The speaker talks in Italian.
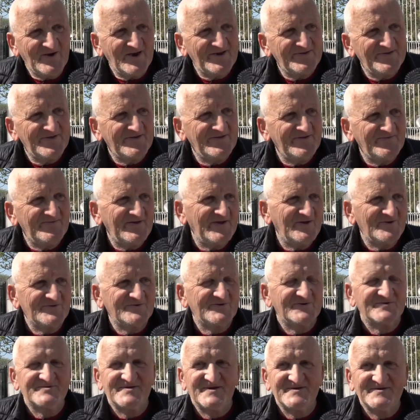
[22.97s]
grande di me, io
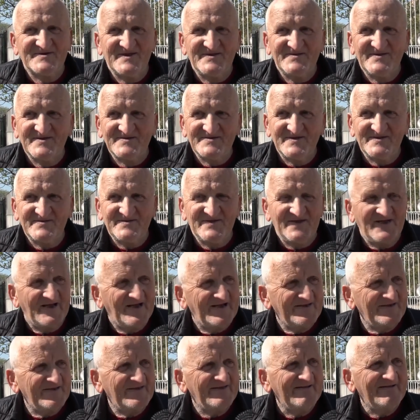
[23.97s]
ho 67
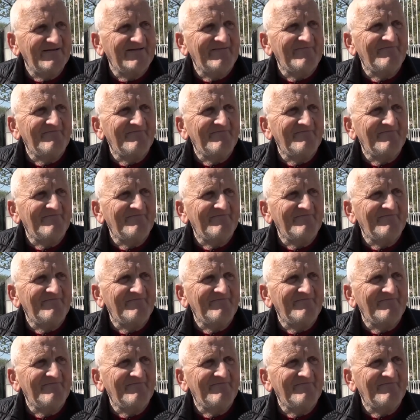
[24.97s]
anni.